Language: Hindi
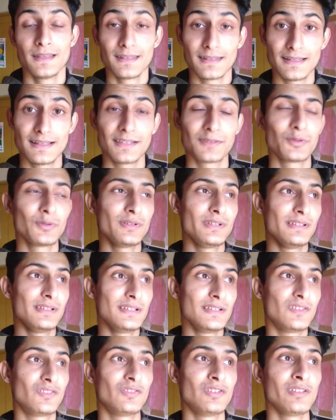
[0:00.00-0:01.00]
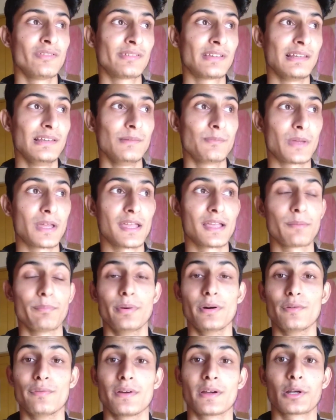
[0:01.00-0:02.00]
ठीक है तो इस चीज़ के लिए मैं एक
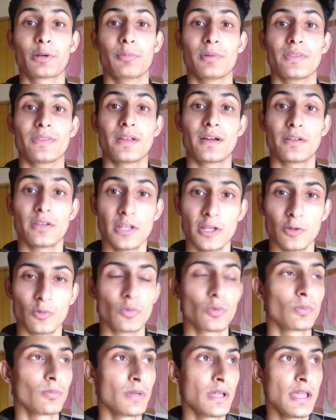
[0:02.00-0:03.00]
परफेक्ट बंदा नहीं हूँ